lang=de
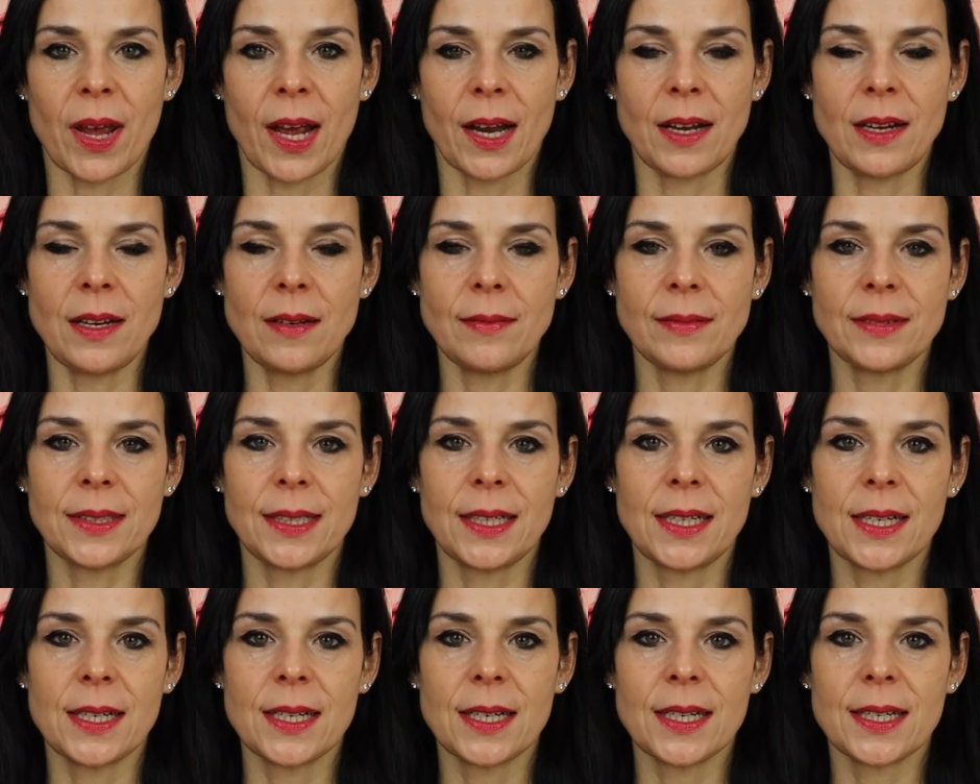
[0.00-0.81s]
Merlin,
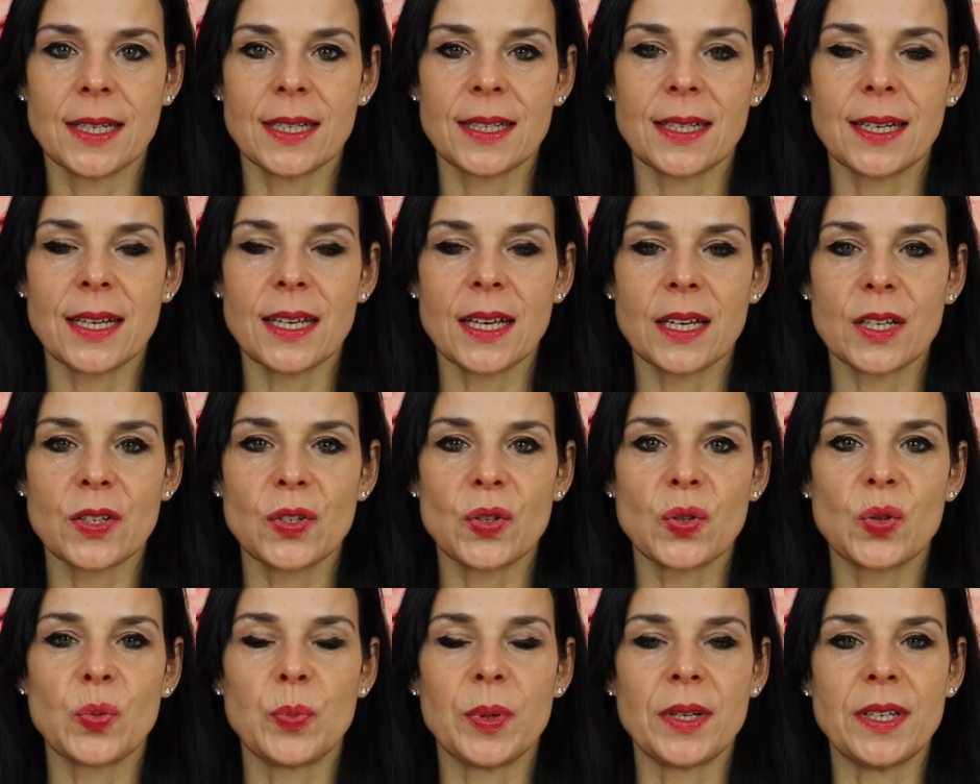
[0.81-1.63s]
der
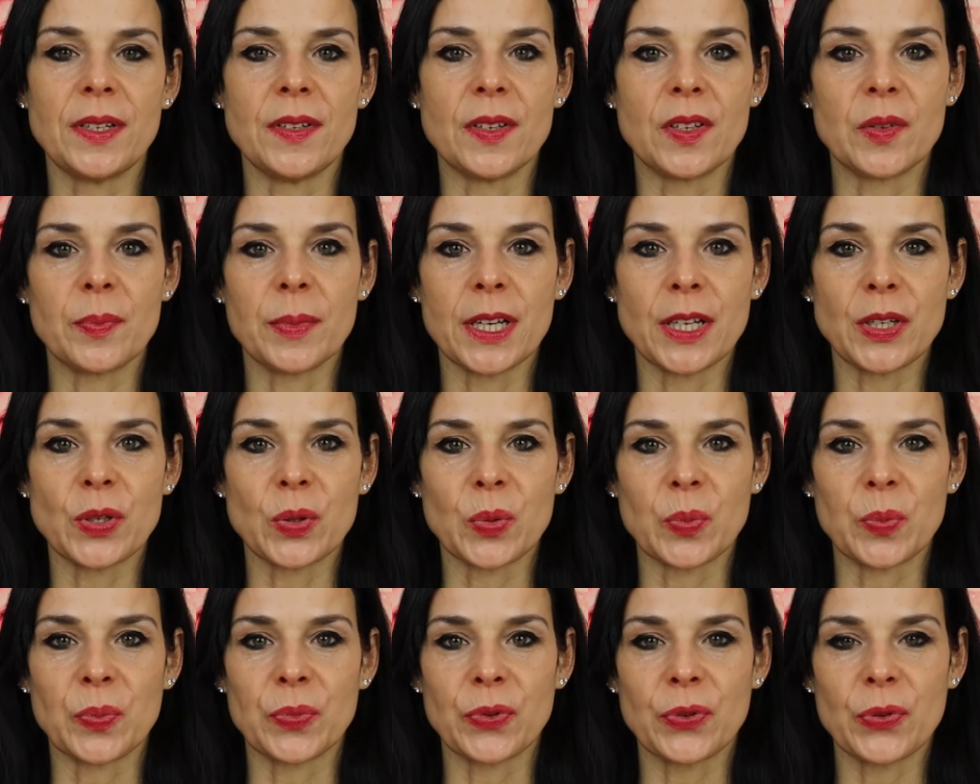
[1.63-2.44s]
jetzt über dieses
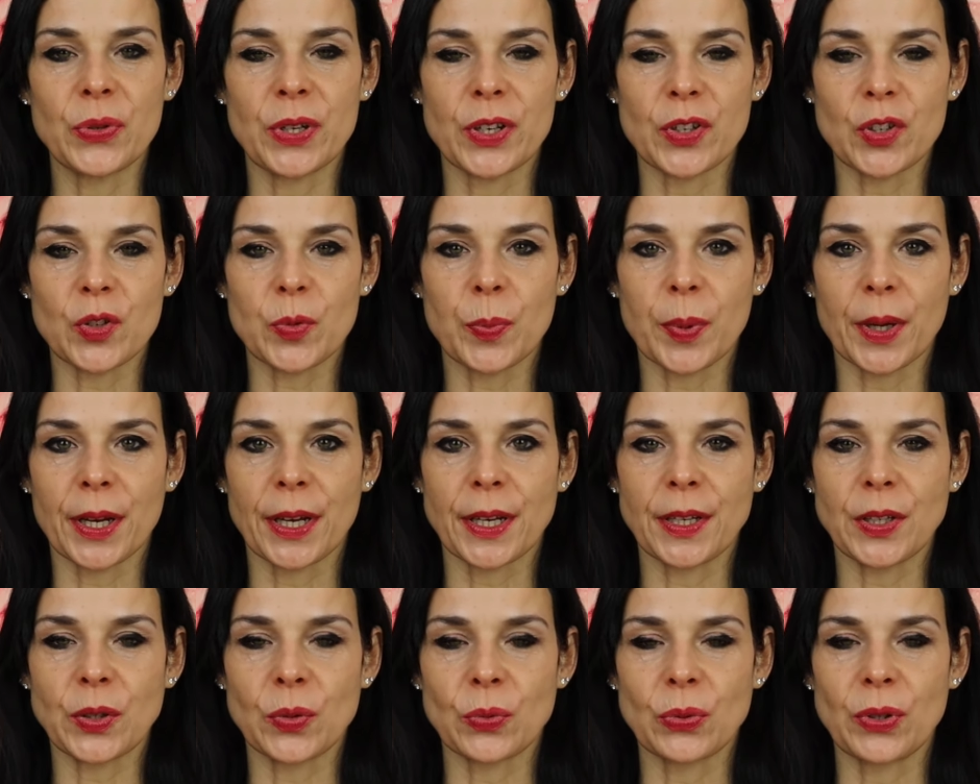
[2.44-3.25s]
Medium zu dir
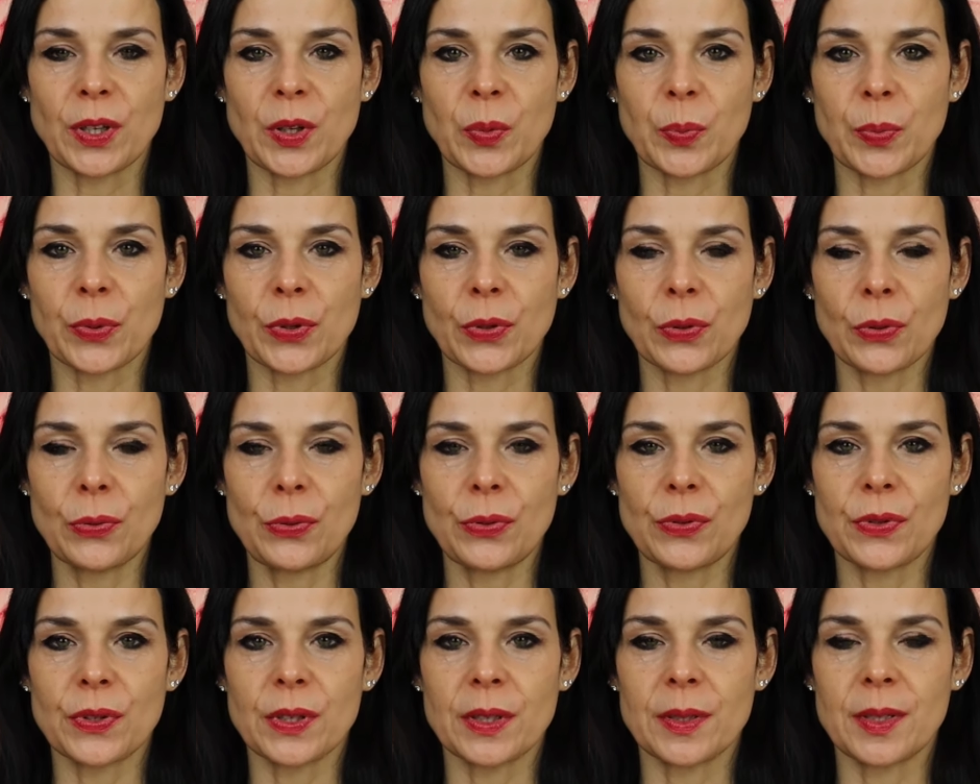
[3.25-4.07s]
spricht und dich
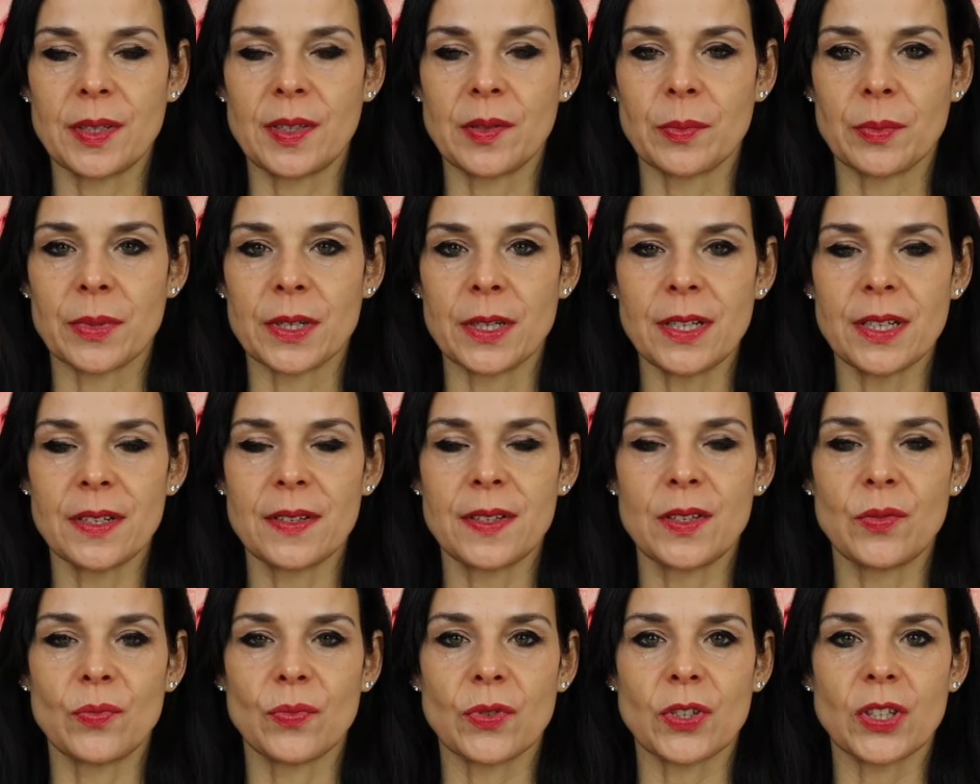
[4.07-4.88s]
begrüßt in diesem
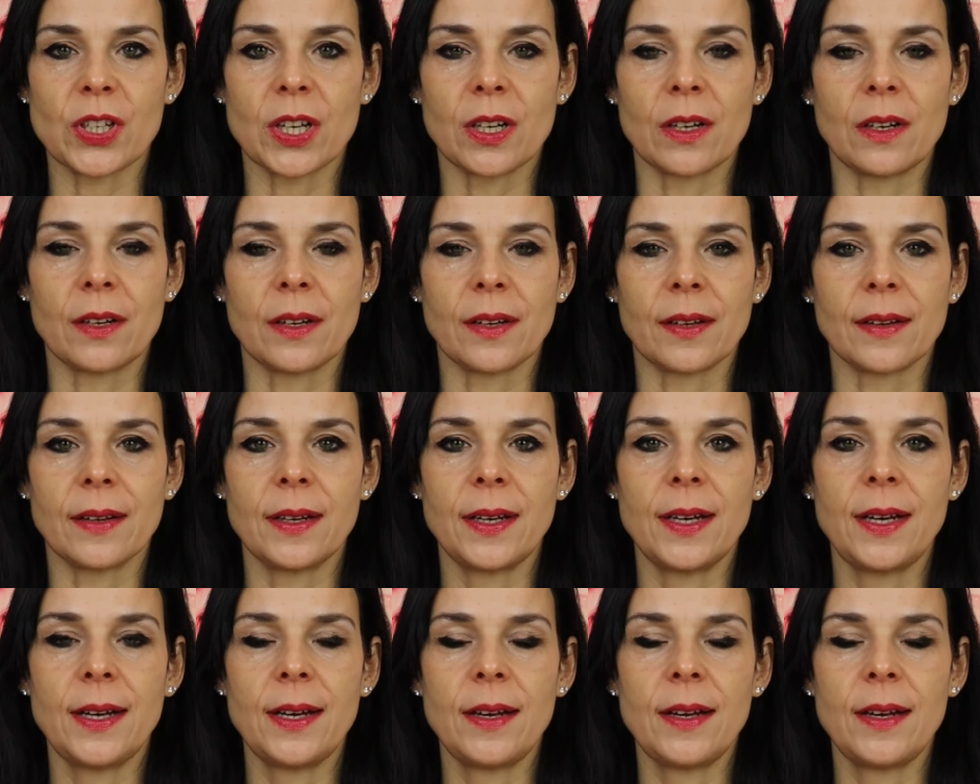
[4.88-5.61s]
intensiven Channeling,